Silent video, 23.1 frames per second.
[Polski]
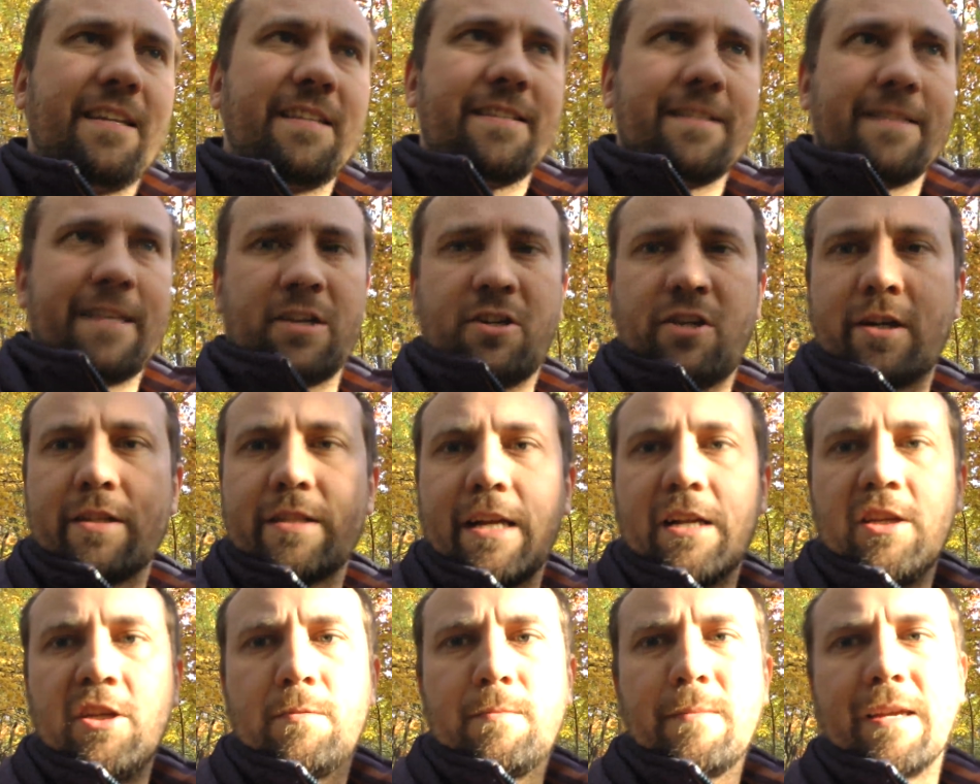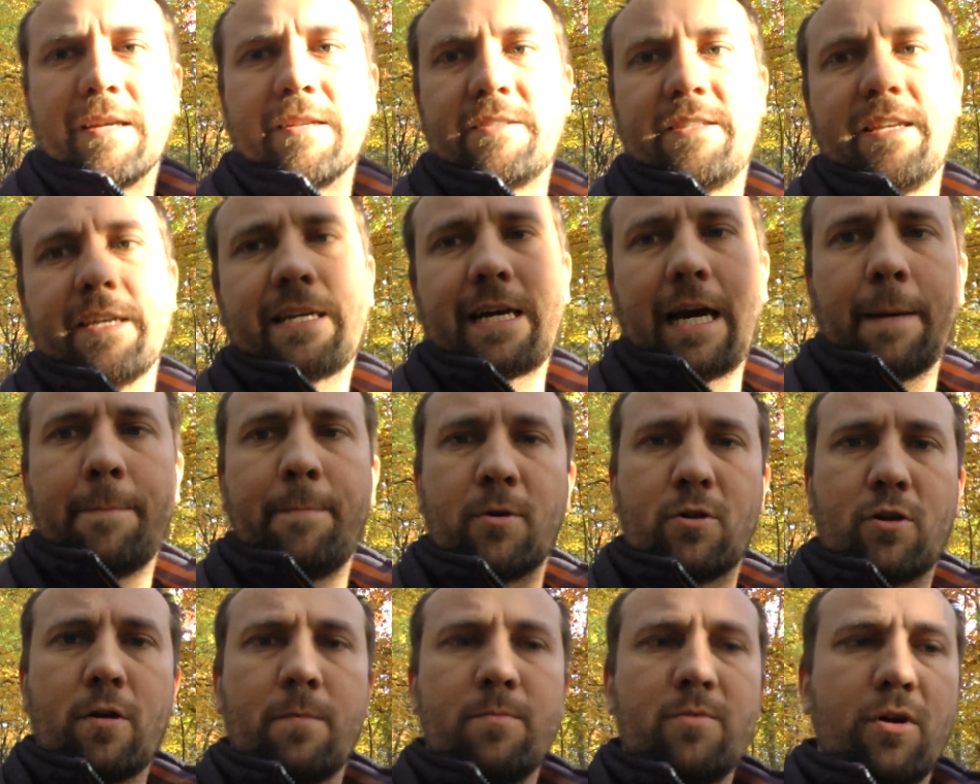e, zasięgnęliśmy języka i
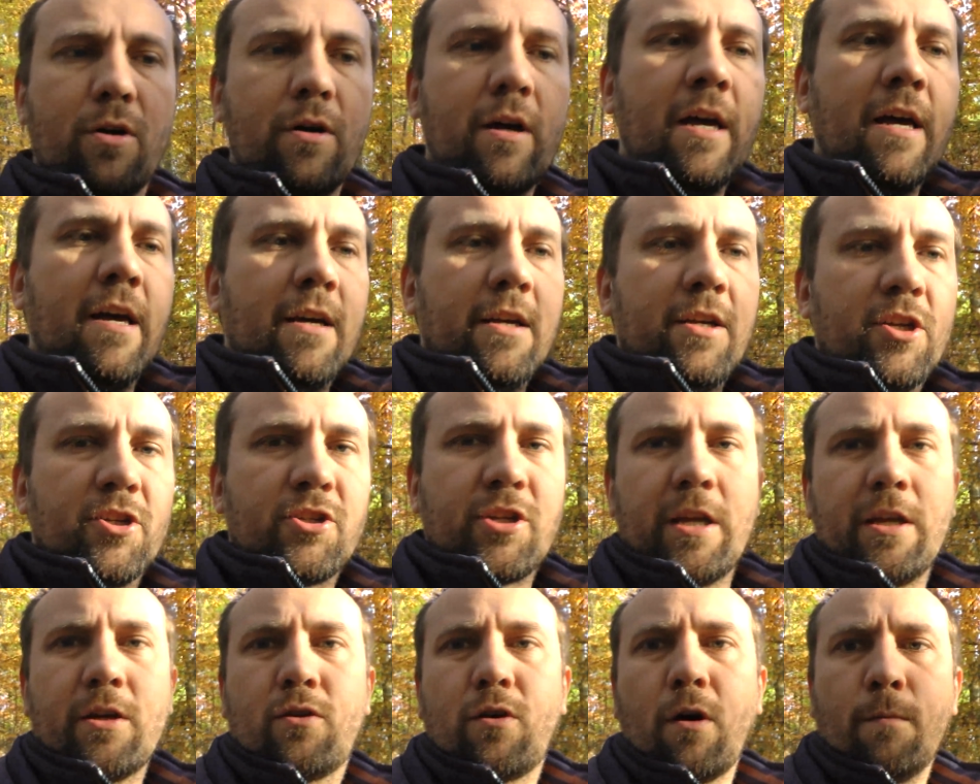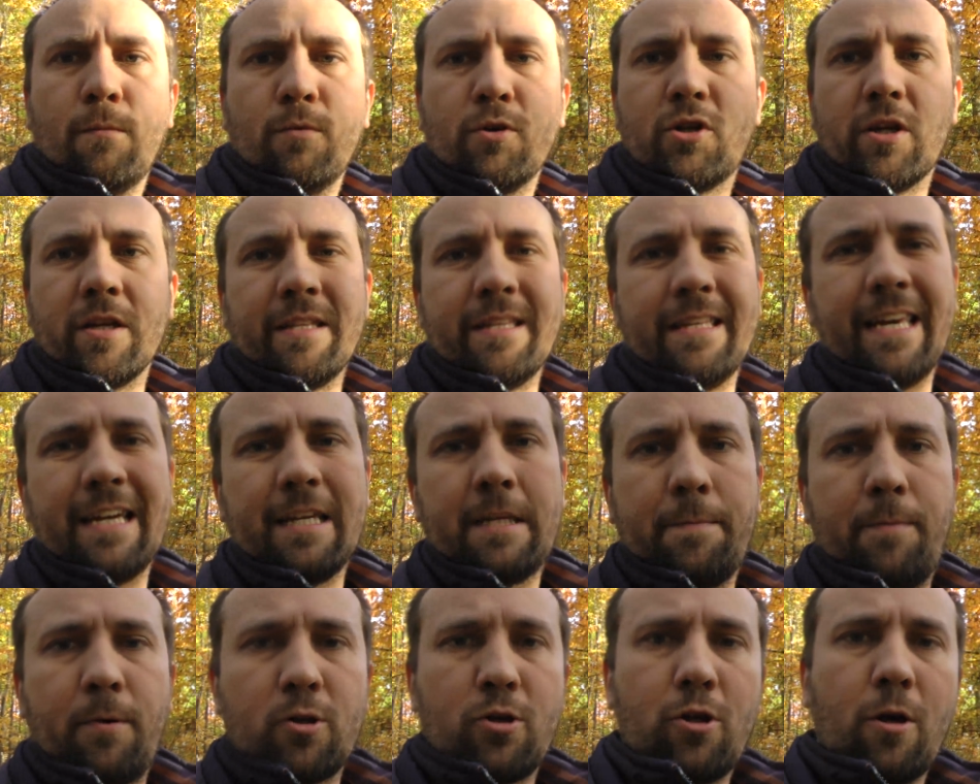podobno jeżeli komuś nie
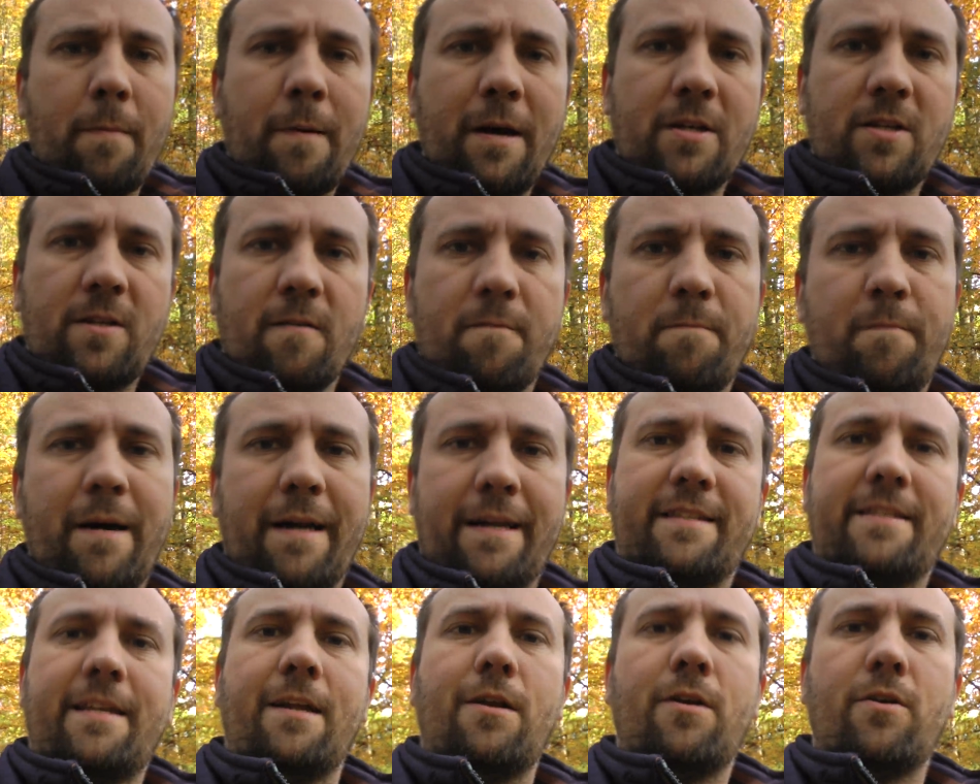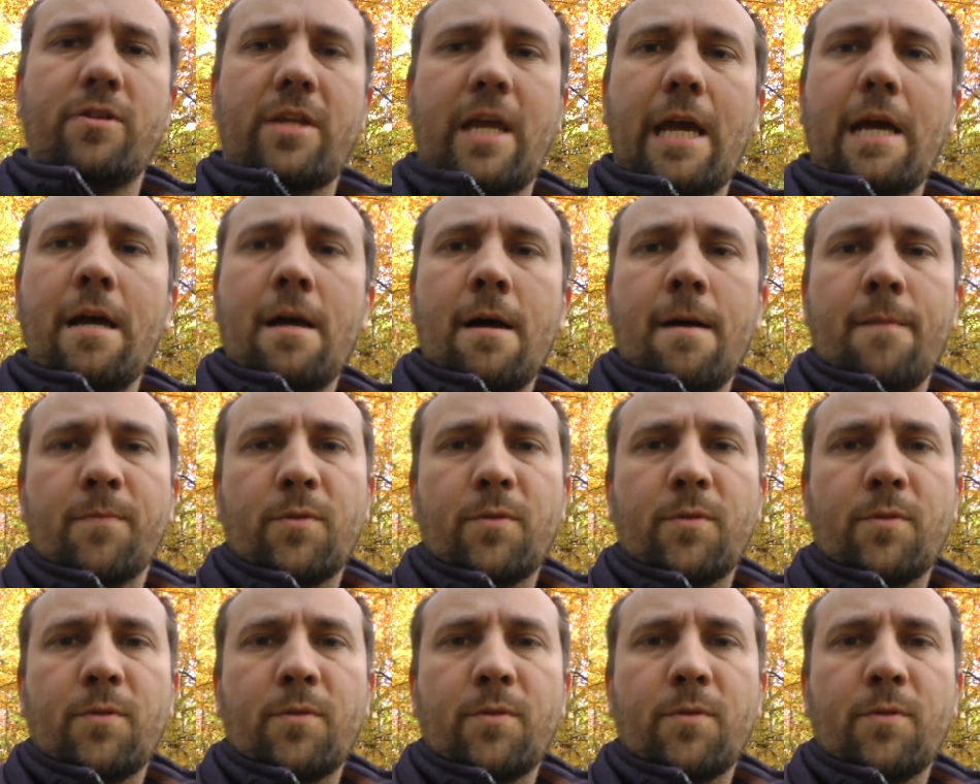spodoba się w Barcelonie,